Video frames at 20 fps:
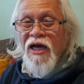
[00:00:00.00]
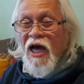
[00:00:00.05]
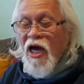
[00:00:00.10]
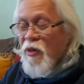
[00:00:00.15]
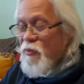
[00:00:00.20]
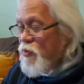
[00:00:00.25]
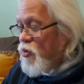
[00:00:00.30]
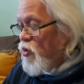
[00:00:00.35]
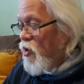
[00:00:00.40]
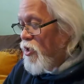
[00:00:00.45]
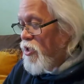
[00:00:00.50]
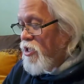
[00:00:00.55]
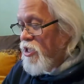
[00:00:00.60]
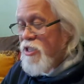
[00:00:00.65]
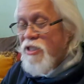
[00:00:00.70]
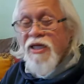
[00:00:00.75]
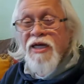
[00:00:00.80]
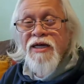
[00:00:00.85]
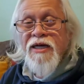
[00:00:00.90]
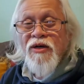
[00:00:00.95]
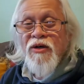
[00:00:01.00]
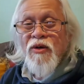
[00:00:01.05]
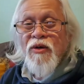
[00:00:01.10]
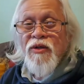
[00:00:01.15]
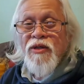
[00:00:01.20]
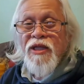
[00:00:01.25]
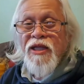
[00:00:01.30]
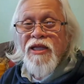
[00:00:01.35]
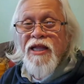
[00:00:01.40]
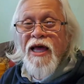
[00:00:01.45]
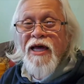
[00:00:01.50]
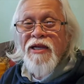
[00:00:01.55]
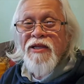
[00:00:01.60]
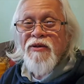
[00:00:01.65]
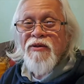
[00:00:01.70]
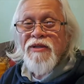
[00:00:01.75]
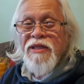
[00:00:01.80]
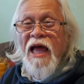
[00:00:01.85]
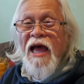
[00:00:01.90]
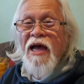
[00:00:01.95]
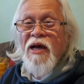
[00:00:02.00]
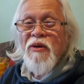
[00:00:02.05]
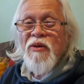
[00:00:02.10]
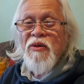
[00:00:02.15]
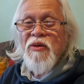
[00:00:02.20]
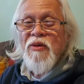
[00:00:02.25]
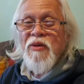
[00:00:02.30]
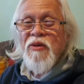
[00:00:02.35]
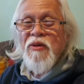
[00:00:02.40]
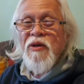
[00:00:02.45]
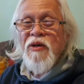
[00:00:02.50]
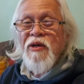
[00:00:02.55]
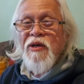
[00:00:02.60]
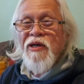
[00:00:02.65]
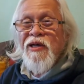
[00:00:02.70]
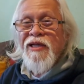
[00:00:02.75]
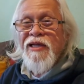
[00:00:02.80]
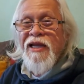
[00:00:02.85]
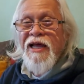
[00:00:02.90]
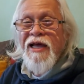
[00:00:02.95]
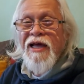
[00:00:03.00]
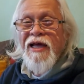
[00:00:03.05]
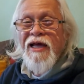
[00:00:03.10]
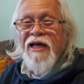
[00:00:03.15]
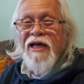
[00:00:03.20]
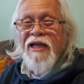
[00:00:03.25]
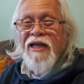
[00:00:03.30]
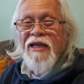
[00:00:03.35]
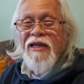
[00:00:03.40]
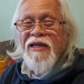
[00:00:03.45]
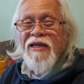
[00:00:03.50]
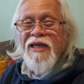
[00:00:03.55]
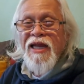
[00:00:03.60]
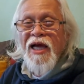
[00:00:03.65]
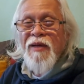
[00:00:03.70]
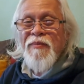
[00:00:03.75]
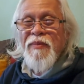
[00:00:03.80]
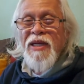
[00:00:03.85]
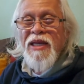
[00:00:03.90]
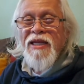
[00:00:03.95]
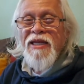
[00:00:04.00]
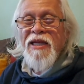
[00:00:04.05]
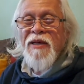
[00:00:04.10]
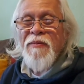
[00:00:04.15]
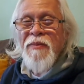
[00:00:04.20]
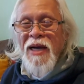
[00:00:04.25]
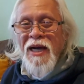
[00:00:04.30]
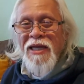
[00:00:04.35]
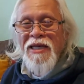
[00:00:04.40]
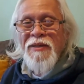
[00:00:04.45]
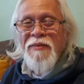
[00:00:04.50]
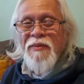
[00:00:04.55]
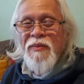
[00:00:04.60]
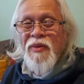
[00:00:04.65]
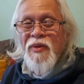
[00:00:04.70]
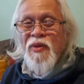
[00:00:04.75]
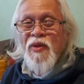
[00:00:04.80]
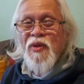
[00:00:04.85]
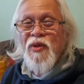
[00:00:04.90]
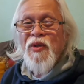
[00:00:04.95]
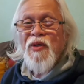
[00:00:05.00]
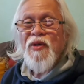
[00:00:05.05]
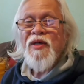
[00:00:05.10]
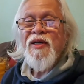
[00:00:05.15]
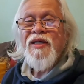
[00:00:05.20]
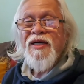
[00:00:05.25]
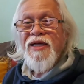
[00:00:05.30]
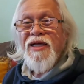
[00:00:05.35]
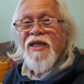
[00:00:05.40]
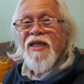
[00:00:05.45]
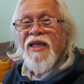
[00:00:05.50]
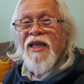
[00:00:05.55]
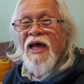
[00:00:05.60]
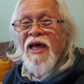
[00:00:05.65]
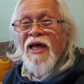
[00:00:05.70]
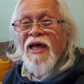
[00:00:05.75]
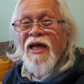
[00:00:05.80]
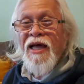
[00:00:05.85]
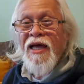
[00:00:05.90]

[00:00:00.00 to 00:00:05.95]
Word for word: Ako po ay isang ordinaryong tao na nakabili ng mga libro na